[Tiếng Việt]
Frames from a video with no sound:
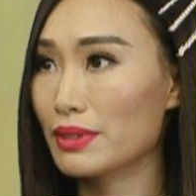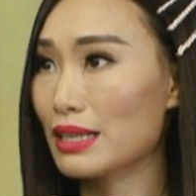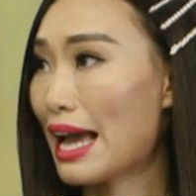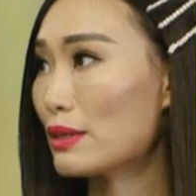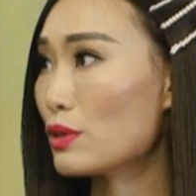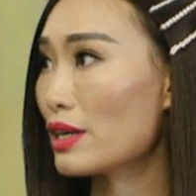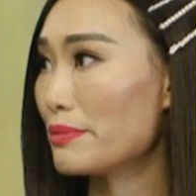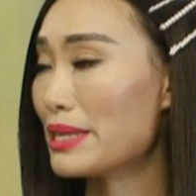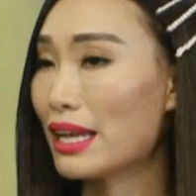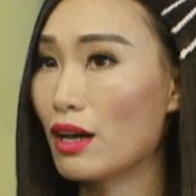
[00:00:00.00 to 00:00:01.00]
ai cũng có
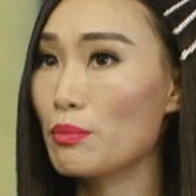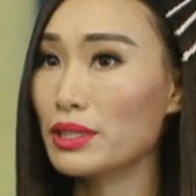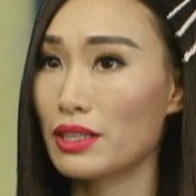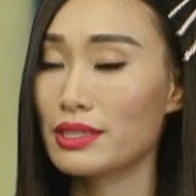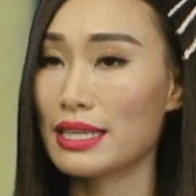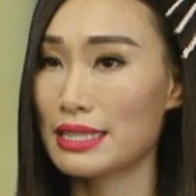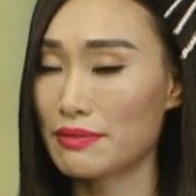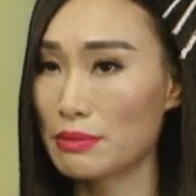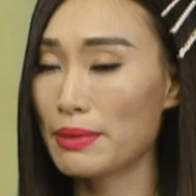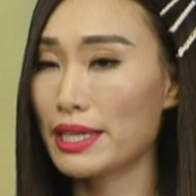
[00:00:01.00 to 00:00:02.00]
cảm giác là không bao giờ nó xảy
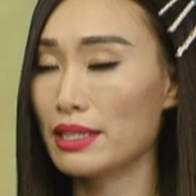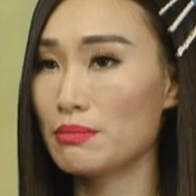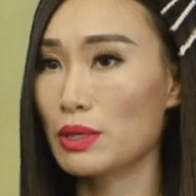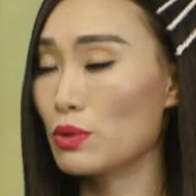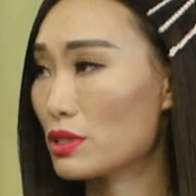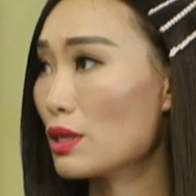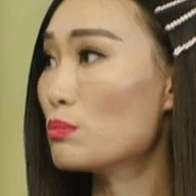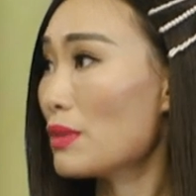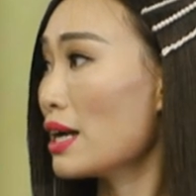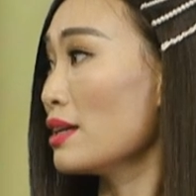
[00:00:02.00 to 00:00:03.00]
ra với mình nhưng mà cuộc
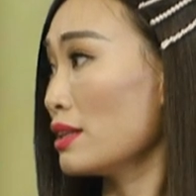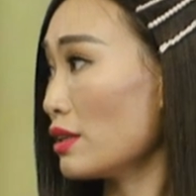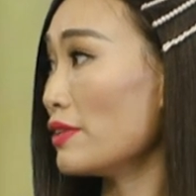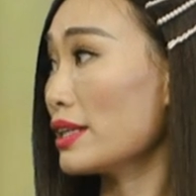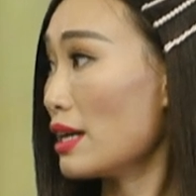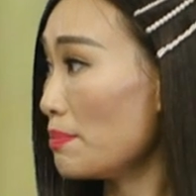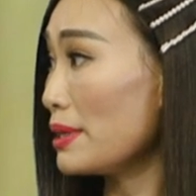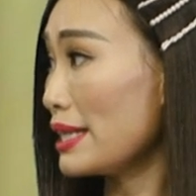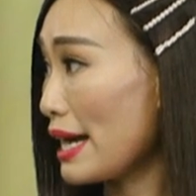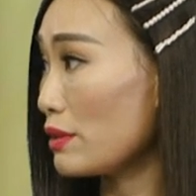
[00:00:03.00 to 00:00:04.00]
sống mà nó phải up
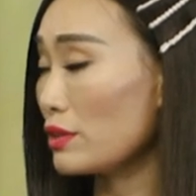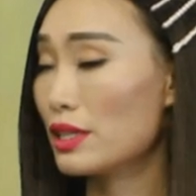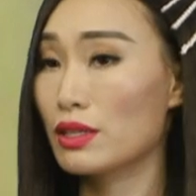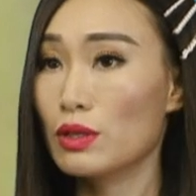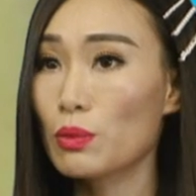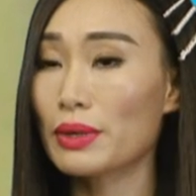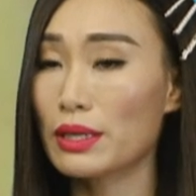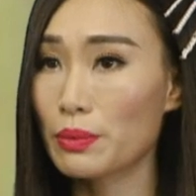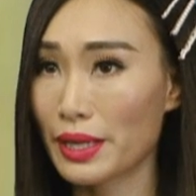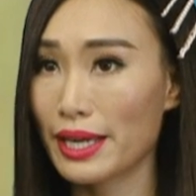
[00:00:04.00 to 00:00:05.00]
and down thì cái lúc
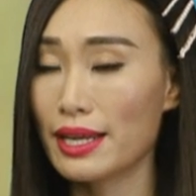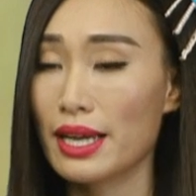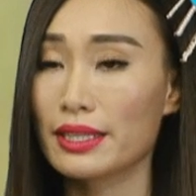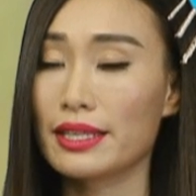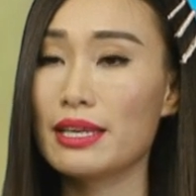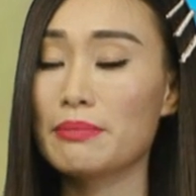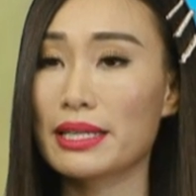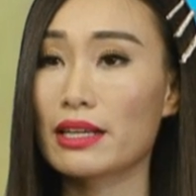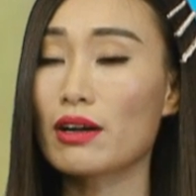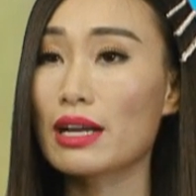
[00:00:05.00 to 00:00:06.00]
này lúc kia thì khi
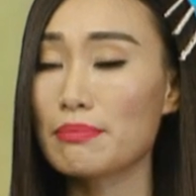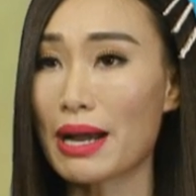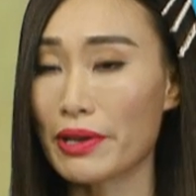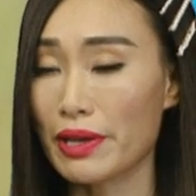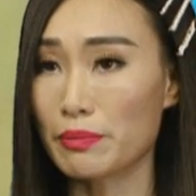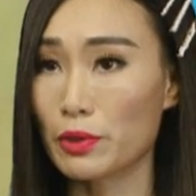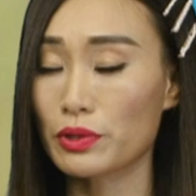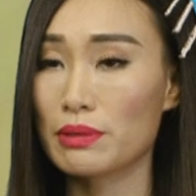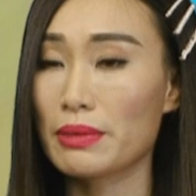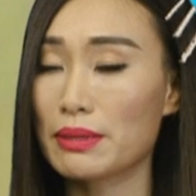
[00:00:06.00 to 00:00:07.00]
mình đã có cái bảo bảo hiểm
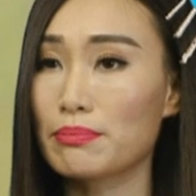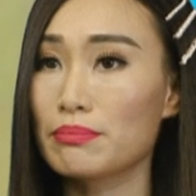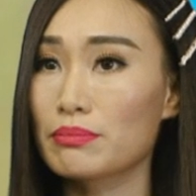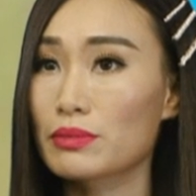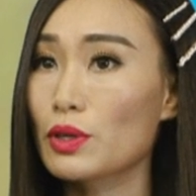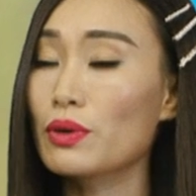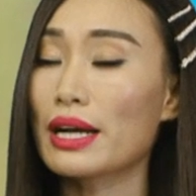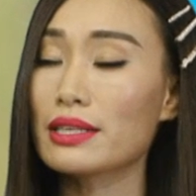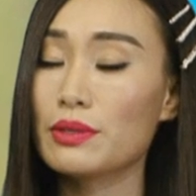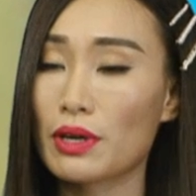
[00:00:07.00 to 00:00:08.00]
rồi thì mình cố
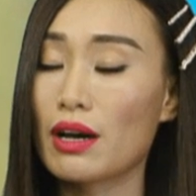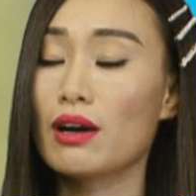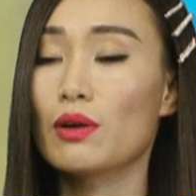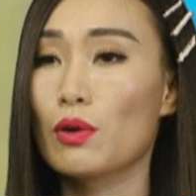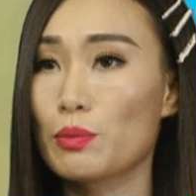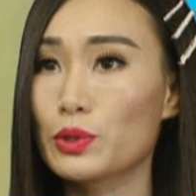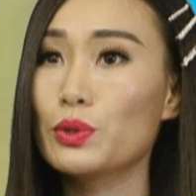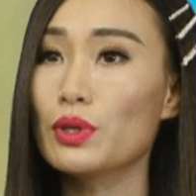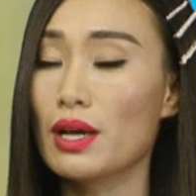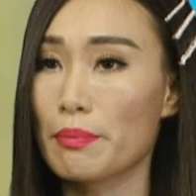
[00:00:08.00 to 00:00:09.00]
gắng chịu khó ngồi một
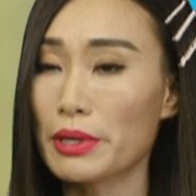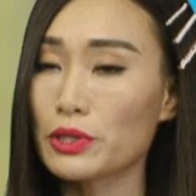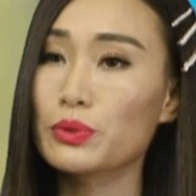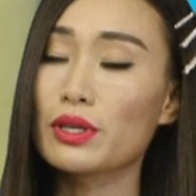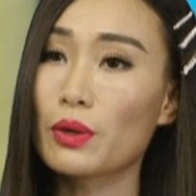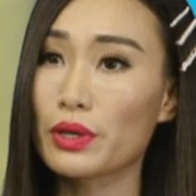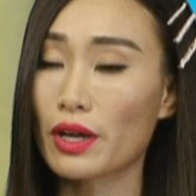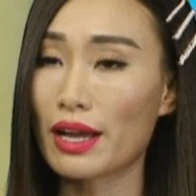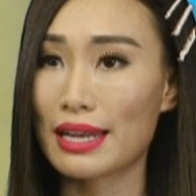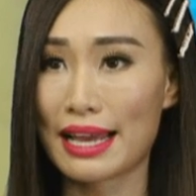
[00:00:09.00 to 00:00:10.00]
chút make sure ngồi
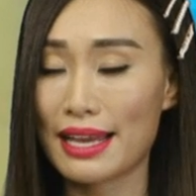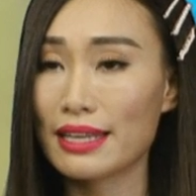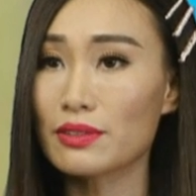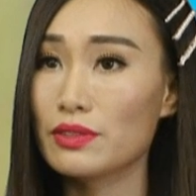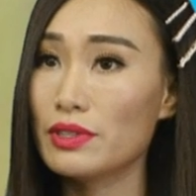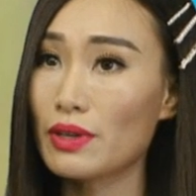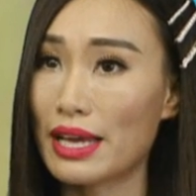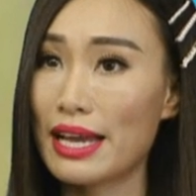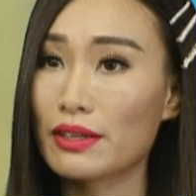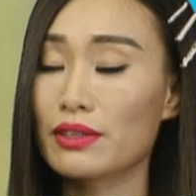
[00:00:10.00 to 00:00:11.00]
coi lại hết review
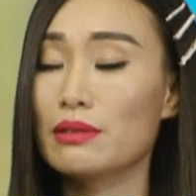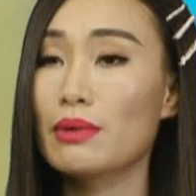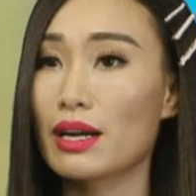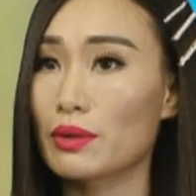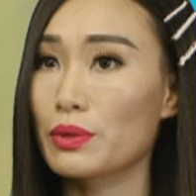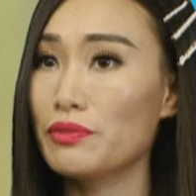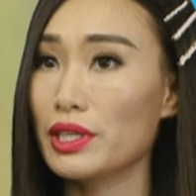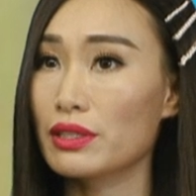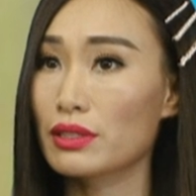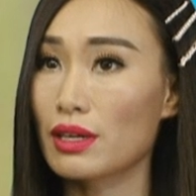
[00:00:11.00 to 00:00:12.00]
lại hết còn nếu mà quý
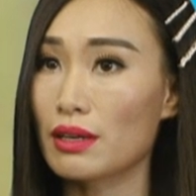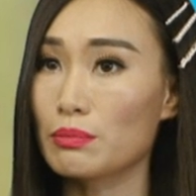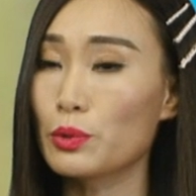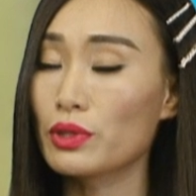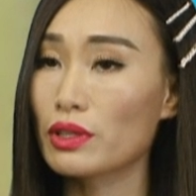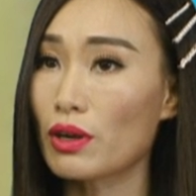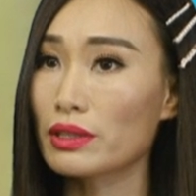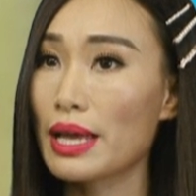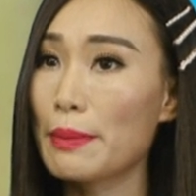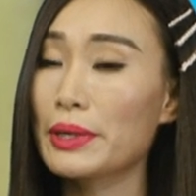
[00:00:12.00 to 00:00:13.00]
vị uh, muốn
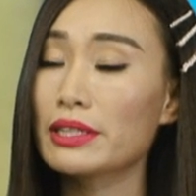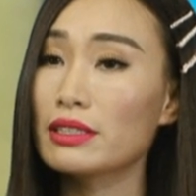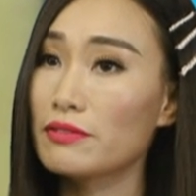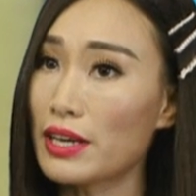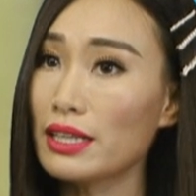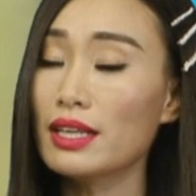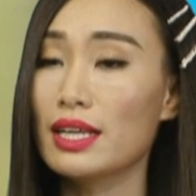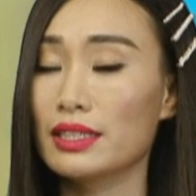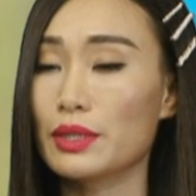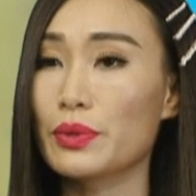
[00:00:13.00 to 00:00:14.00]
có thêm những cái tư vấn
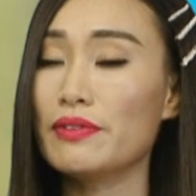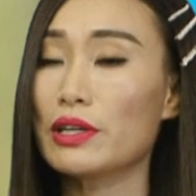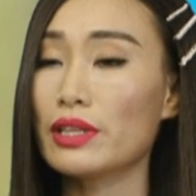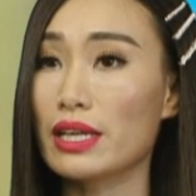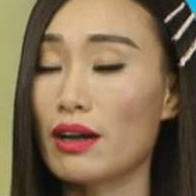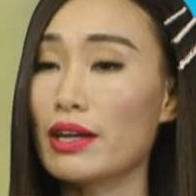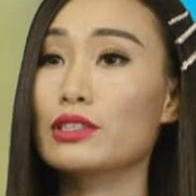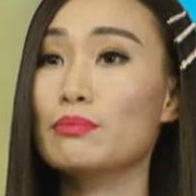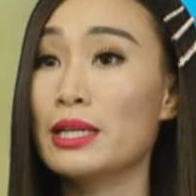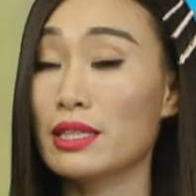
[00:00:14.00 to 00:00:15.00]
thì quý vị có thể gọi
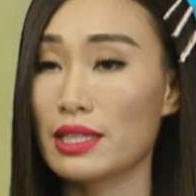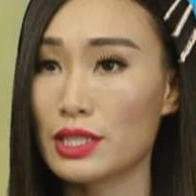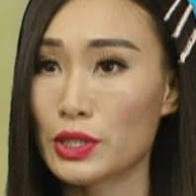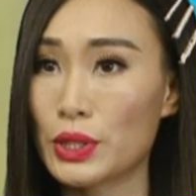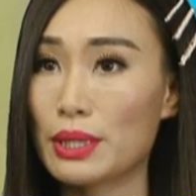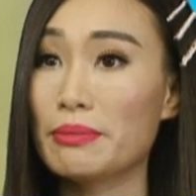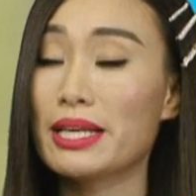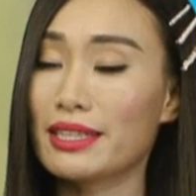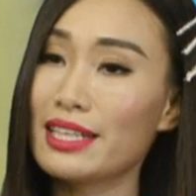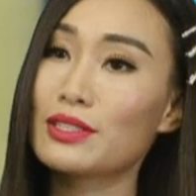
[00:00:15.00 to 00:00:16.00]
cho Biên Tiên
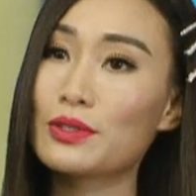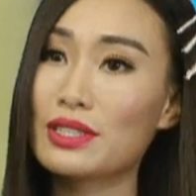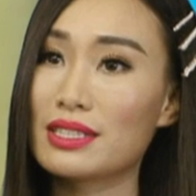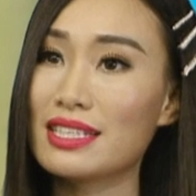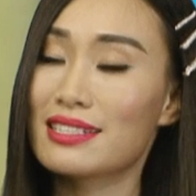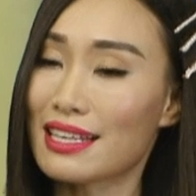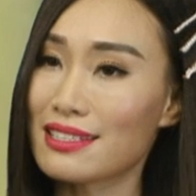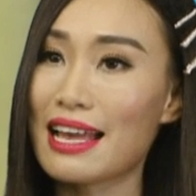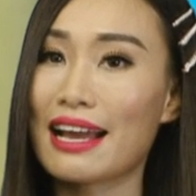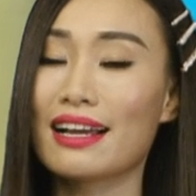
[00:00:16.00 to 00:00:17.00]
Xuân Biên xin
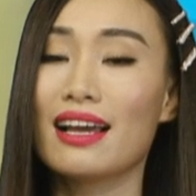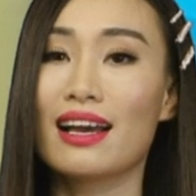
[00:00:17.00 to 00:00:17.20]
sẵn sàng